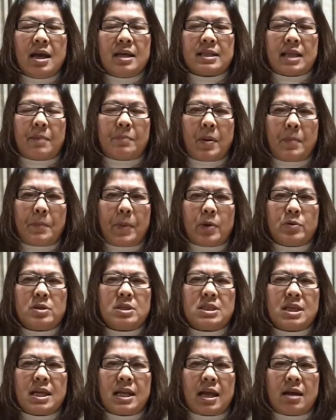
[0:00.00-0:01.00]
แต่ป้าแป๋วจ
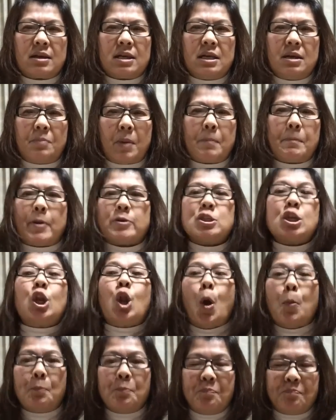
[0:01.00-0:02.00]
ริงๆแล้วคือป้าแป๋วจะ
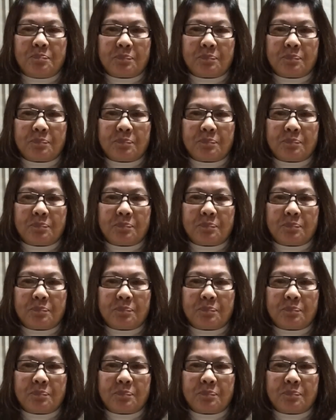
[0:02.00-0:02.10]
ลบ